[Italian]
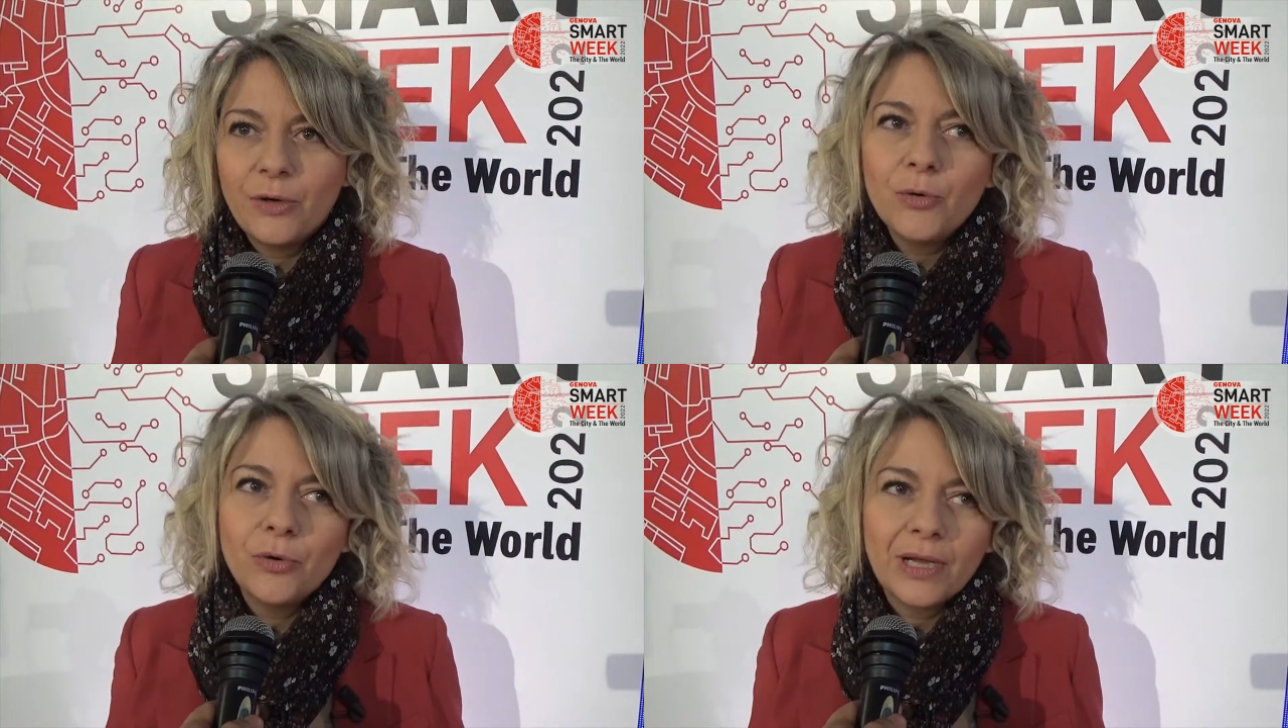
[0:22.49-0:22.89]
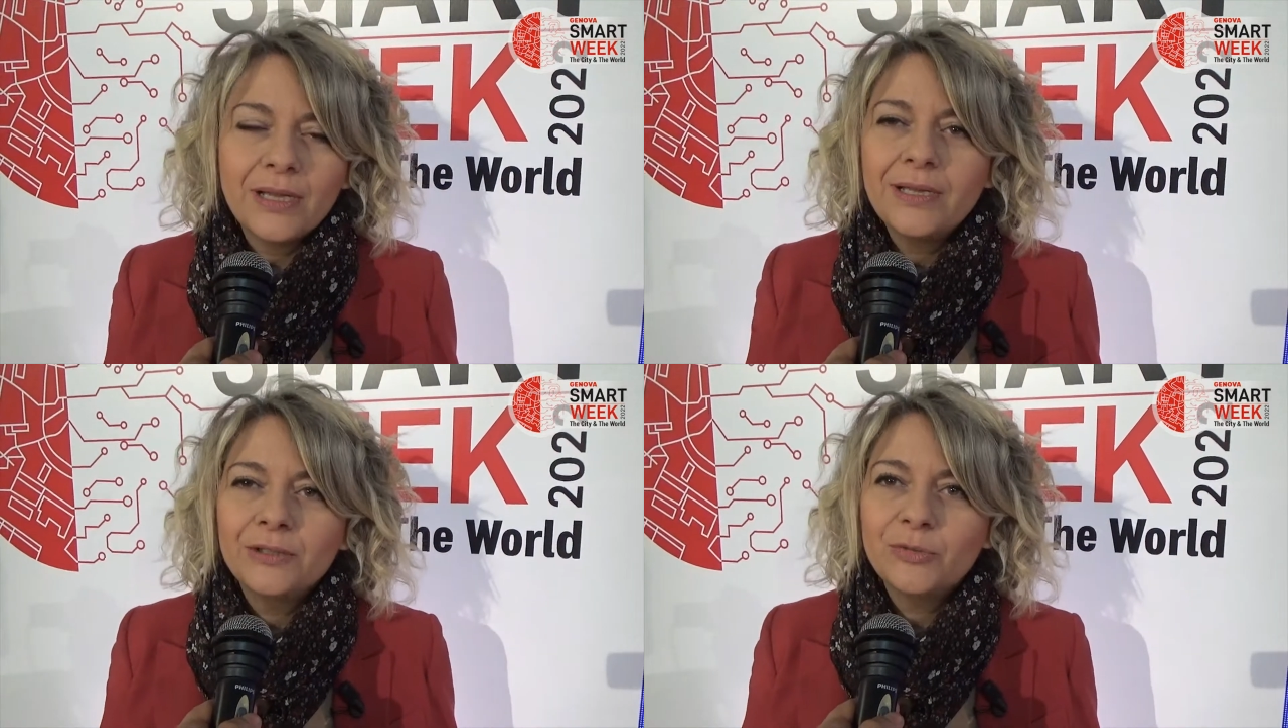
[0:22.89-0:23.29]
ora
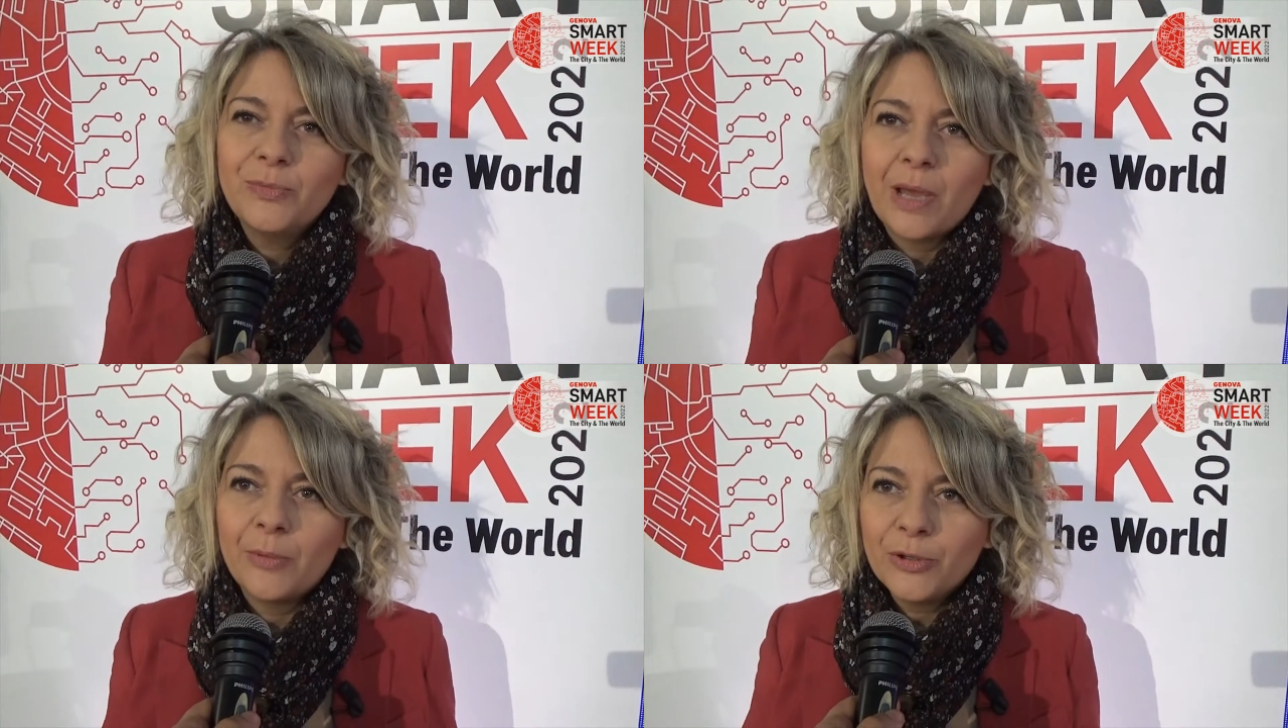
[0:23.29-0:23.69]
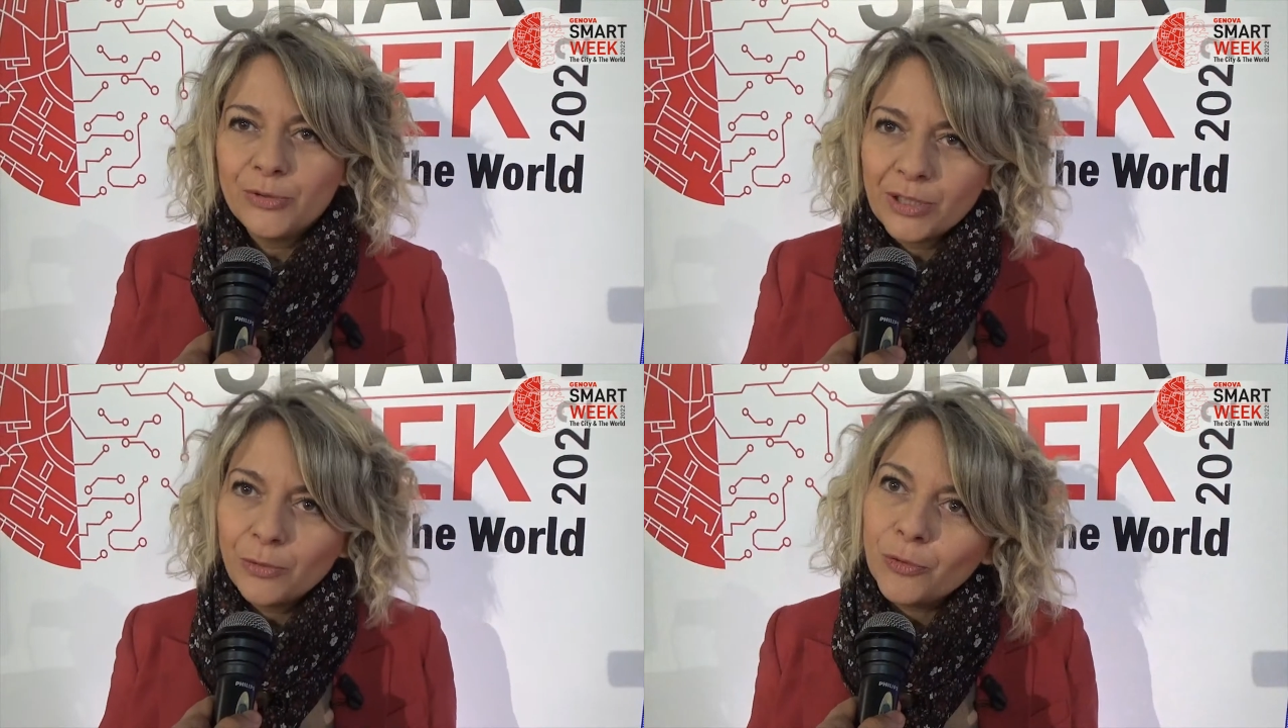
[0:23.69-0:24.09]
dobbiamo
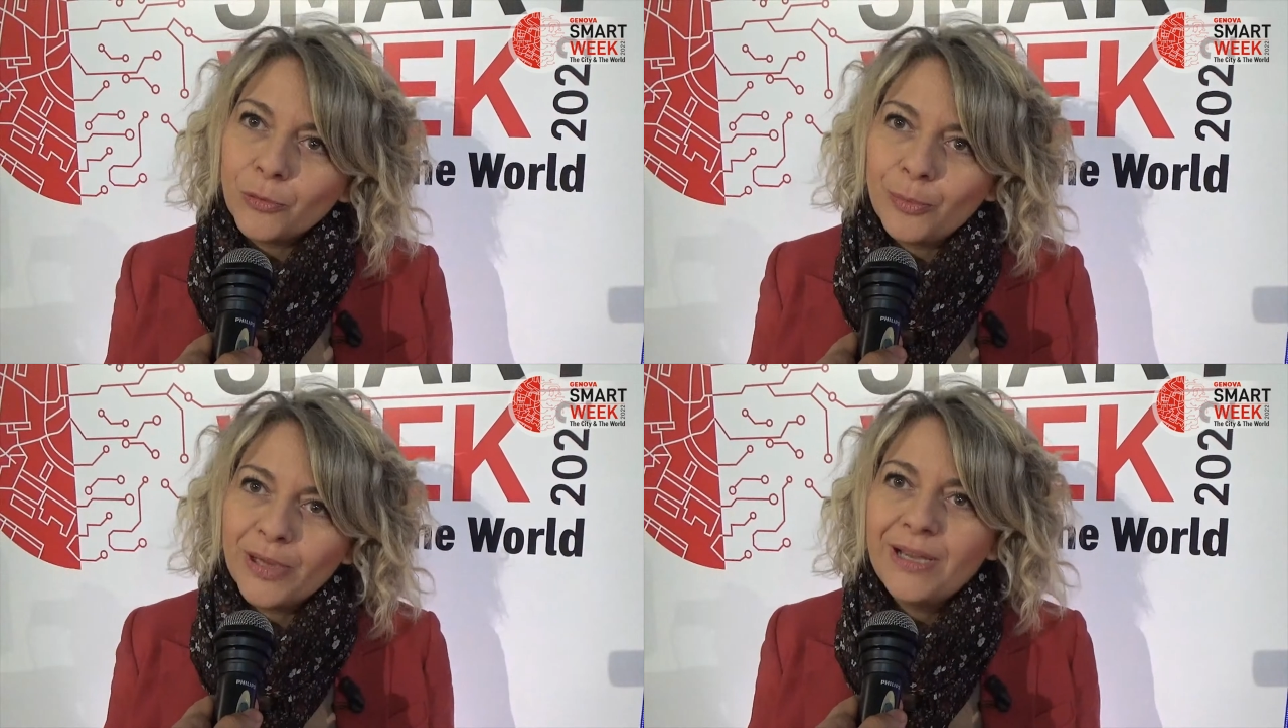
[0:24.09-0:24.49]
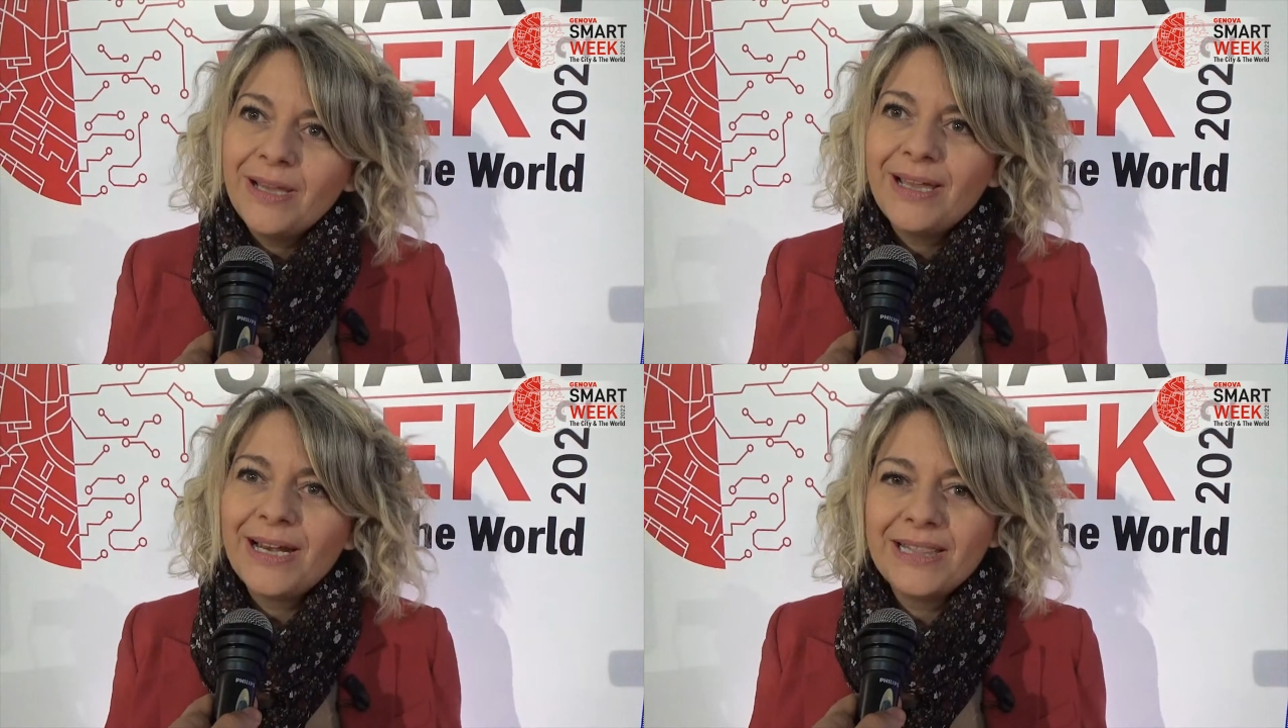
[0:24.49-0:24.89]
chiudere un loop
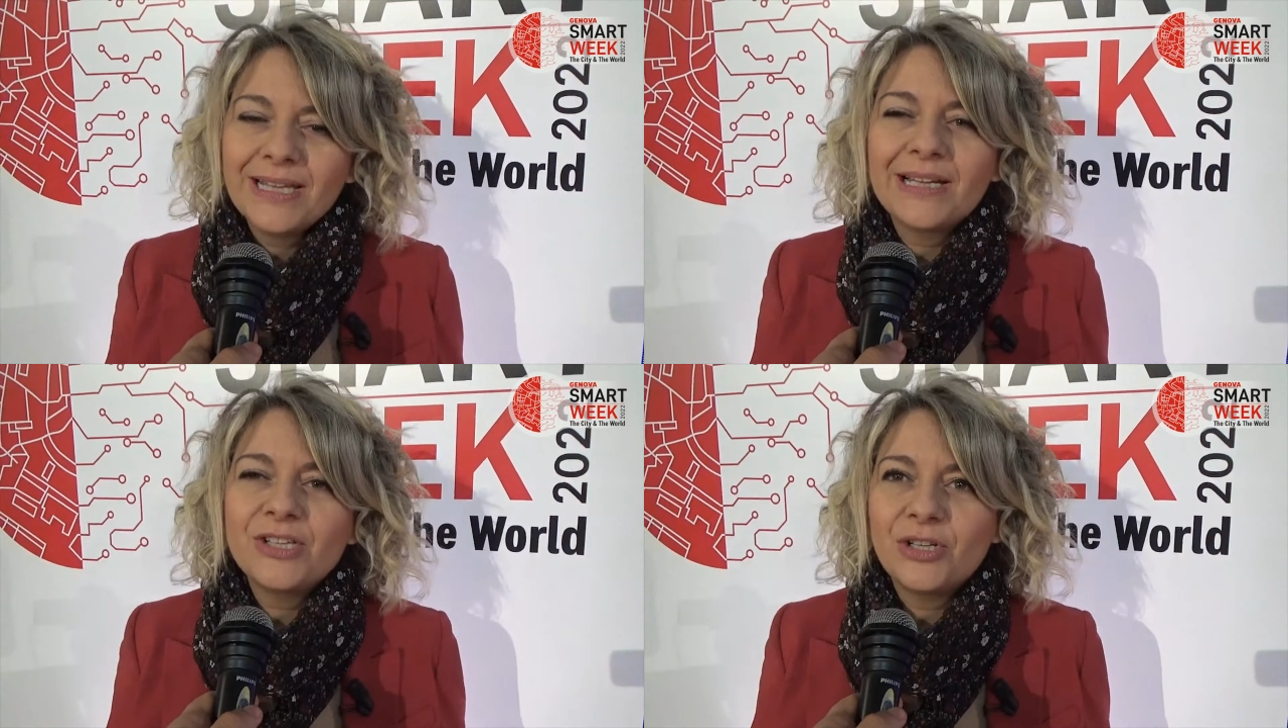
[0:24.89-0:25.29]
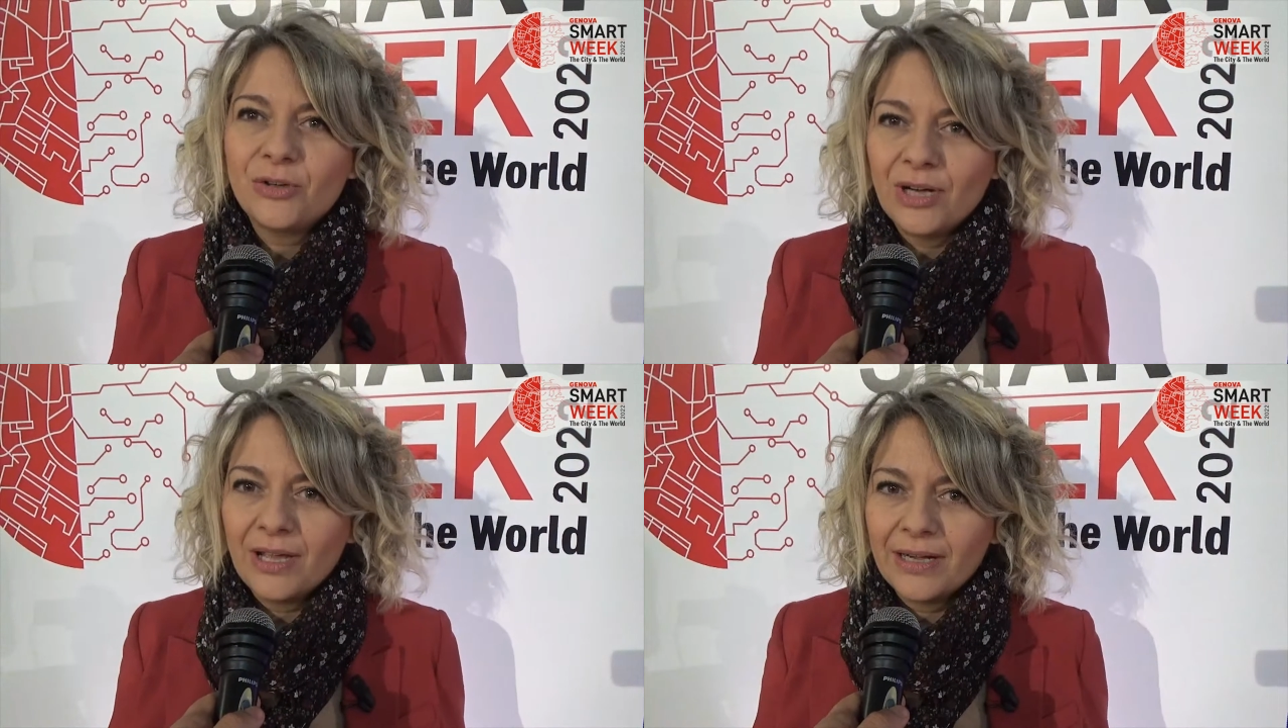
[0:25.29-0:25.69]
e renderla
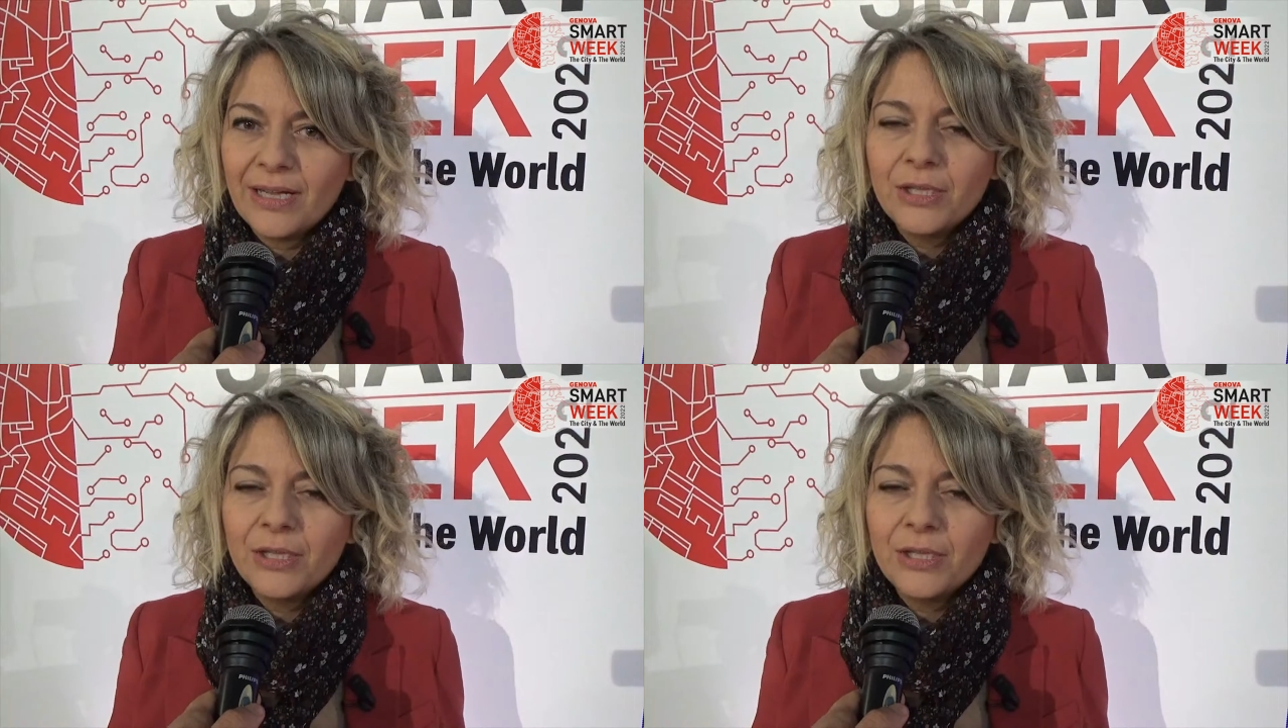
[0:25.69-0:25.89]
circolare.